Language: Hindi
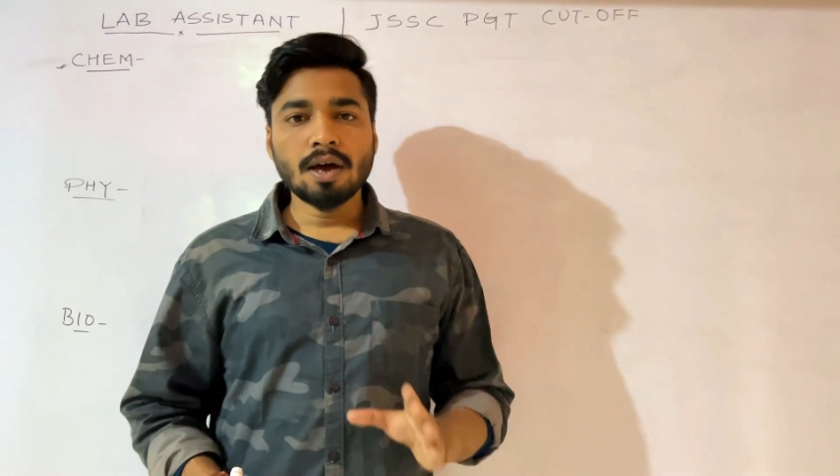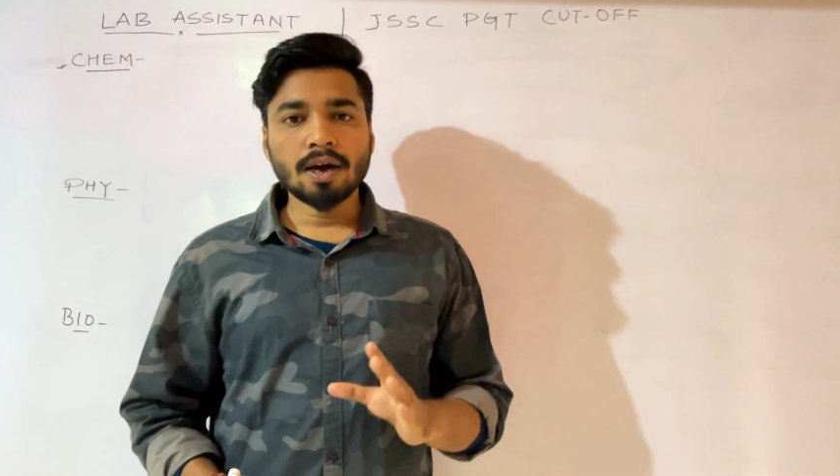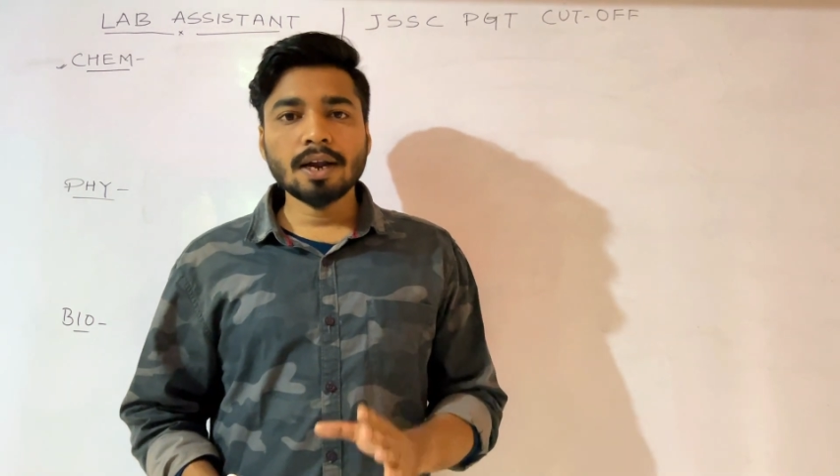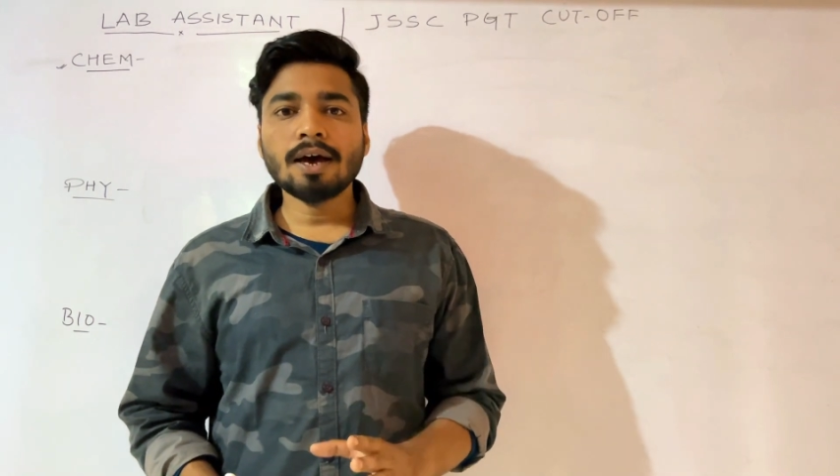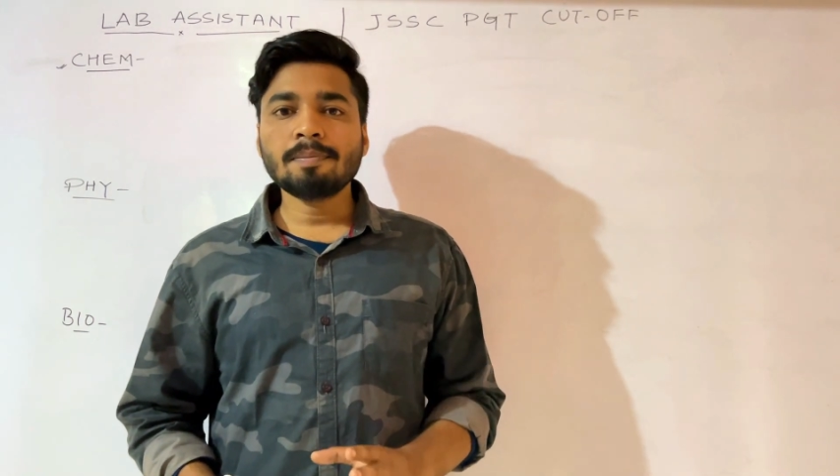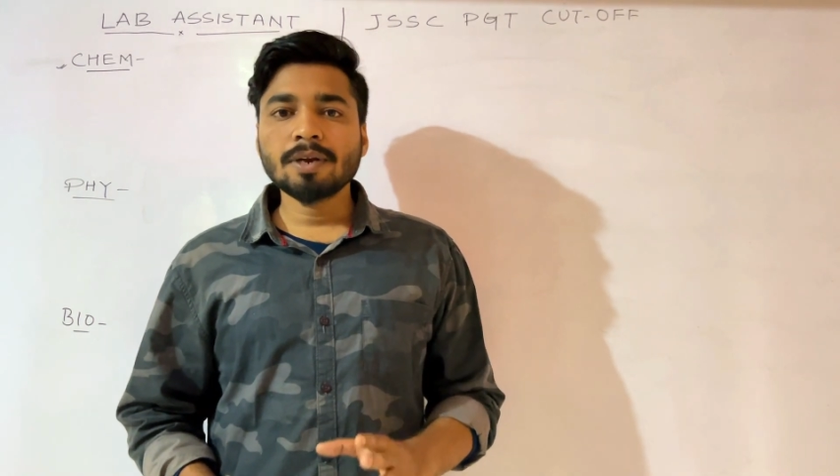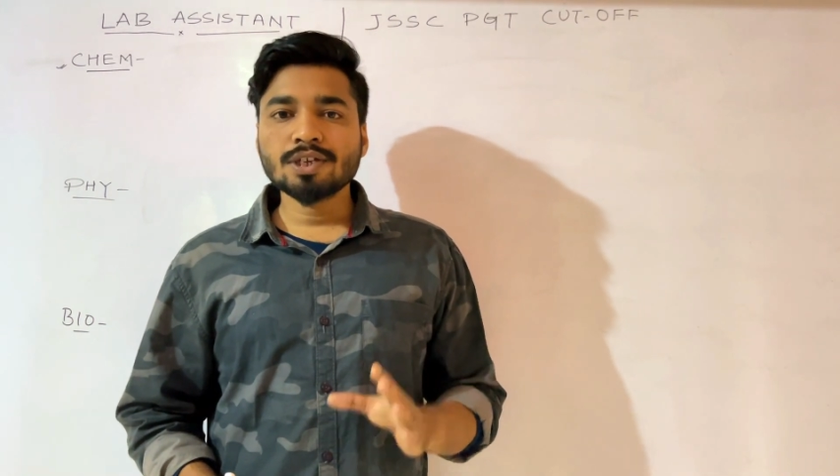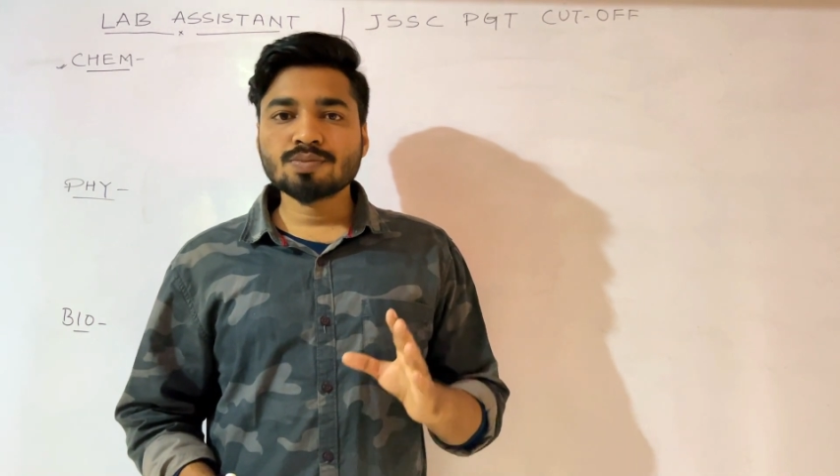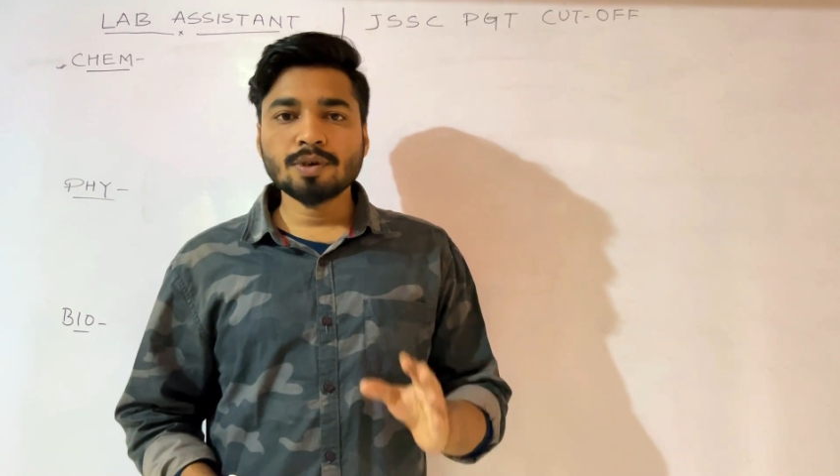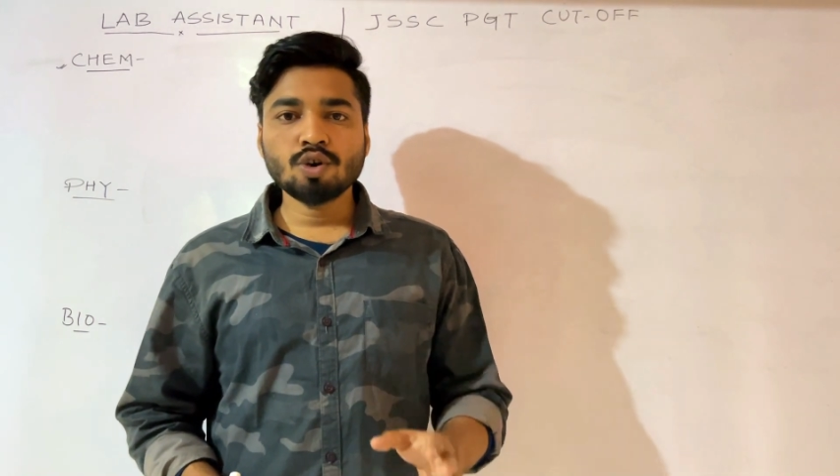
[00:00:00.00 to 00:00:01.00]
अगर आपने
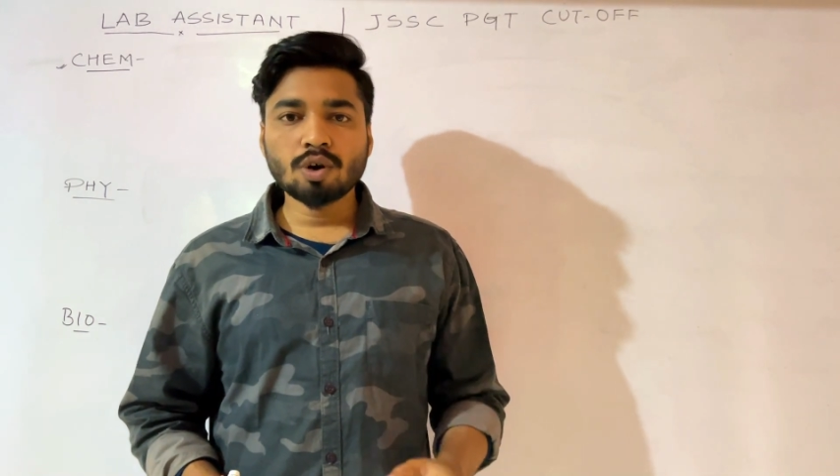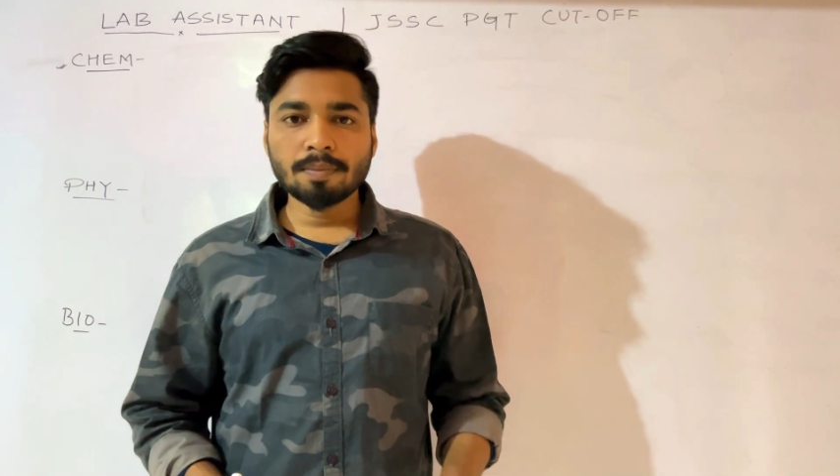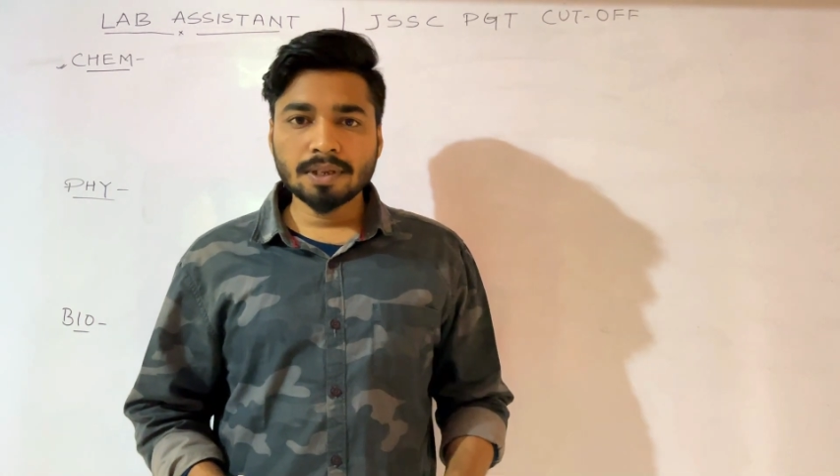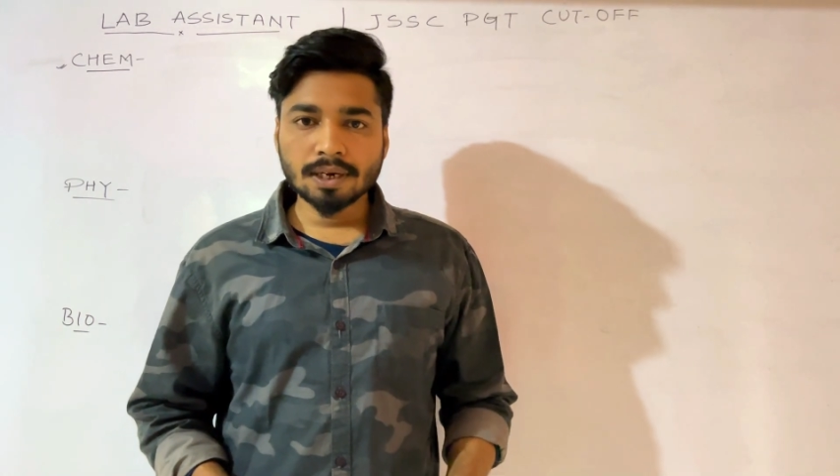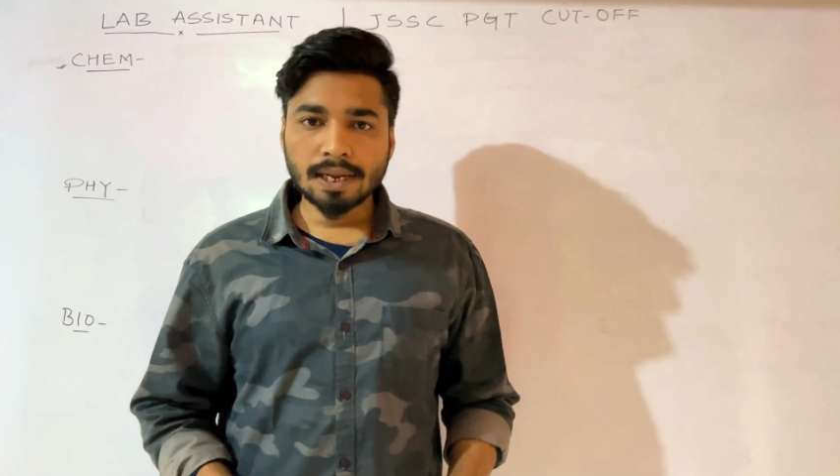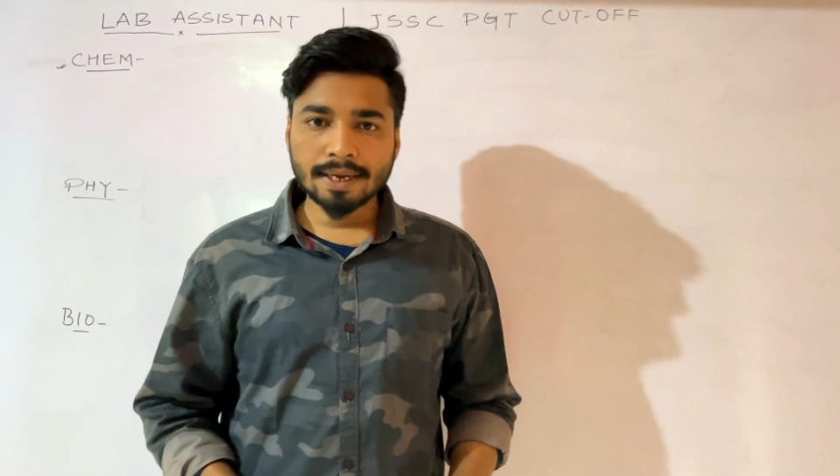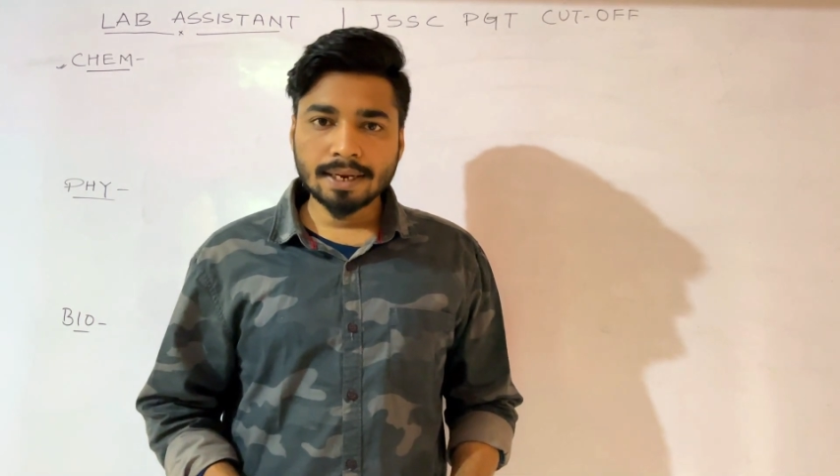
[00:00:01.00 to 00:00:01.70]
इस वीडियो को अभी तक लाइक